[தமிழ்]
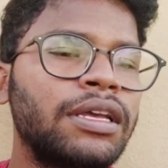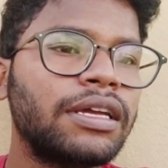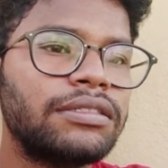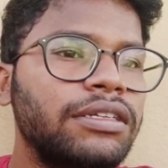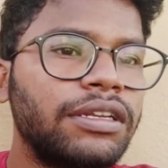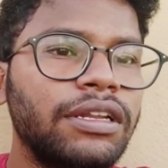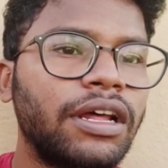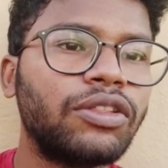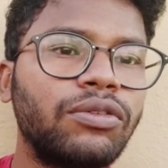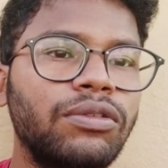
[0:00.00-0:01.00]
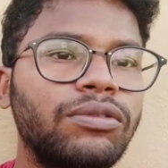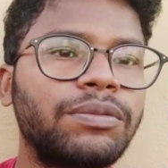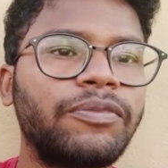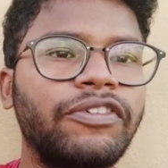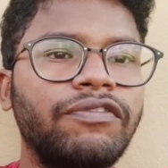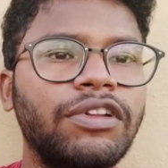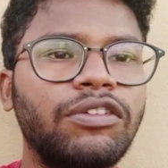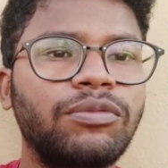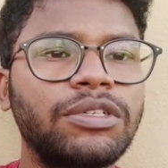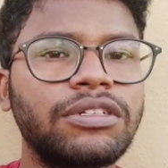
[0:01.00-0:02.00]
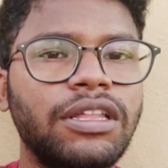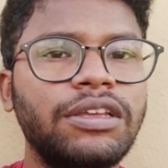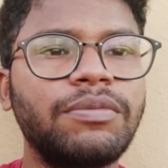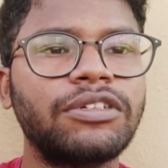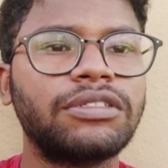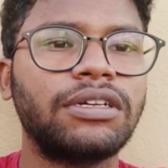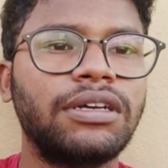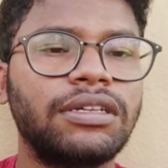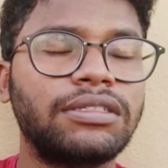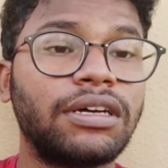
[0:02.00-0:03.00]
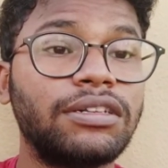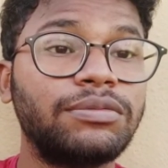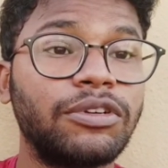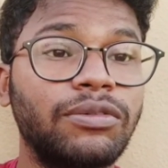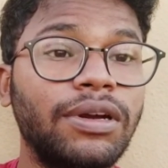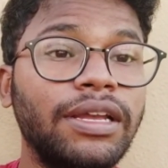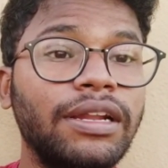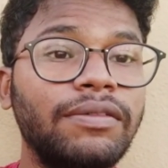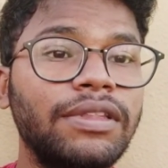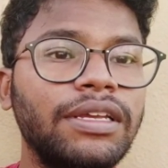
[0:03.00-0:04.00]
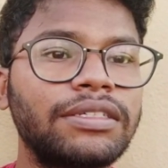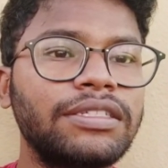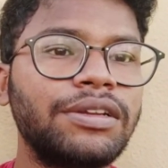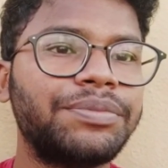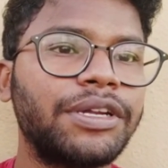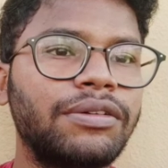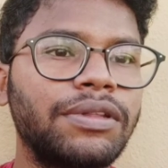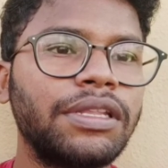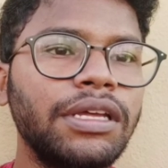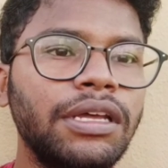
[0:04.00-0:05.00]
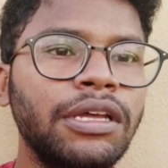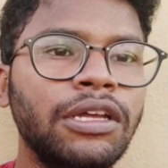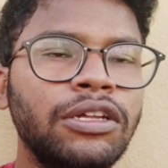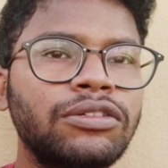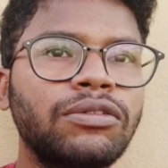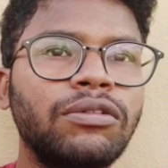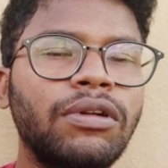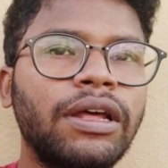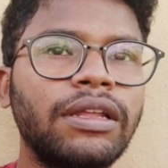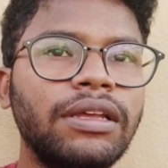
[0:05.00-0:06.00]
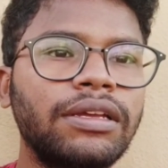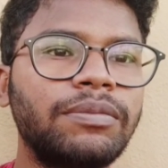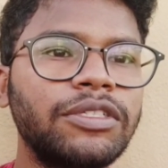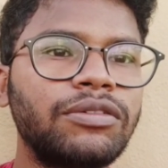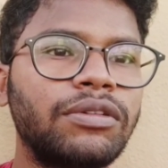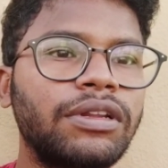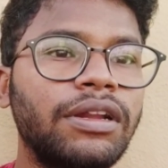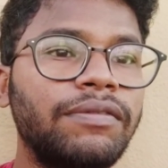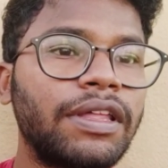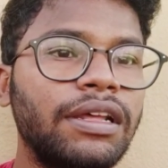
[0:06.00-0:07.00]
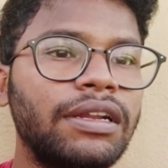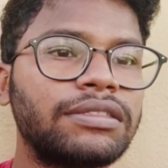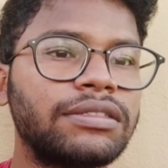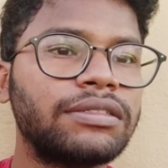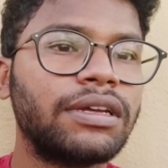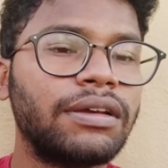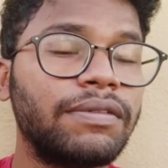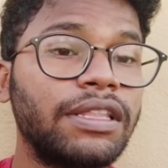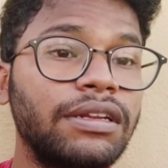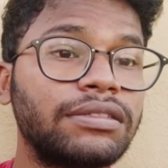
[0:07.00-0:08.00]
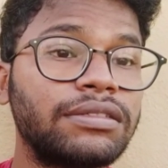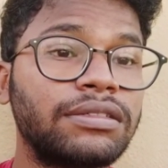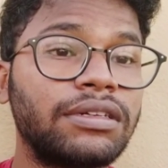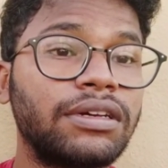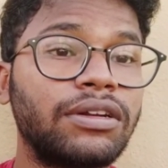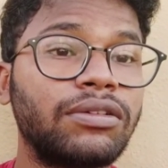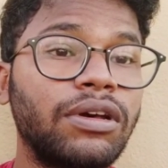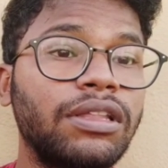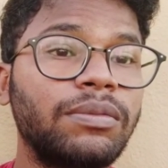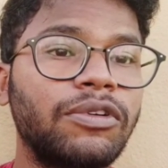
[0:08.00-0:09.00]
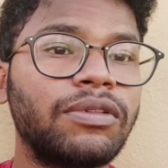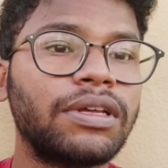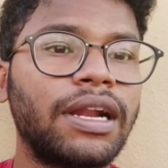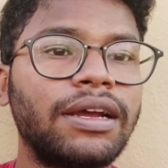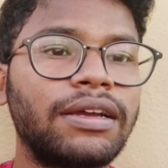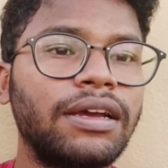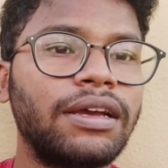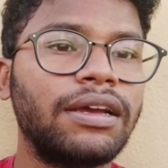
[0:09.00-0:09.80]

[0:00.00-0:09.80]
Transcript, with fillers: எக்ஸ்டீரியர் அதோட ஒரு ஃபிஃப்டீன் ருபீஸ் அதிகமாக சார்ஜ் பண்ணுவாங்க ஏன்னா வந்து எக்ஸ்டீரியர் பெயிண்ட் வந்து ஸோ நிறைய எப்படி சொல்கிறேன் வெதர் ரெசிஸ்ட வெதர் ரெசிஸ்டண்ட்டாக இருக்கணும் அதே போல் வந்து கிராக்கை